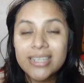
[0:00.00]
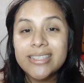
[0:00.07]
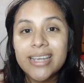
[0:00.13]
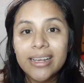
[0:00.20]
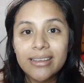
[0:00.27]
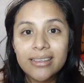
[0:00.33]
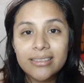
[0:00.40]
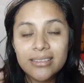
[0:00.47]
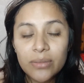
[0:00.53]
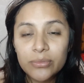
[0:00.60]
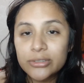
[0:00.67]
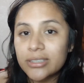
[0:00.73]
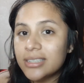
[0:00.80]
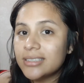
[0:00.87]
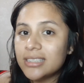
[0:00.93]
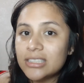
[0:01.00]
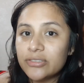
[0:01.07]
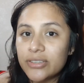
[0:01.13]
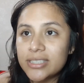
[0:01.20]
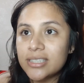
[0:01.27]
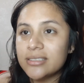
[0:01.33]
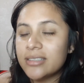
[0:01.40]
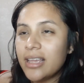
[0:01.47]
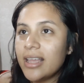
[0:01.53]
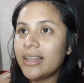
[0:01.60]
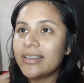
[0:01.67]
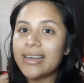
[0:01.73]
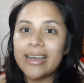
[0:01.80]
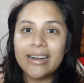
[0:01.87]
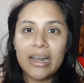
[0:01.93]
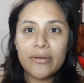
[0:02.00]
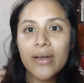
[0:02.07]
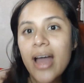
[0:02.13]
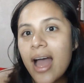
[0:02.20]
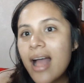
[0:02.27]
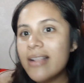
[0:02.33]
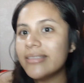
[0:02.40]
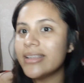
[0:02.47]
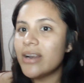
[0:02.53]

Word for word: Ya que estamos en estas fechas del carnaval,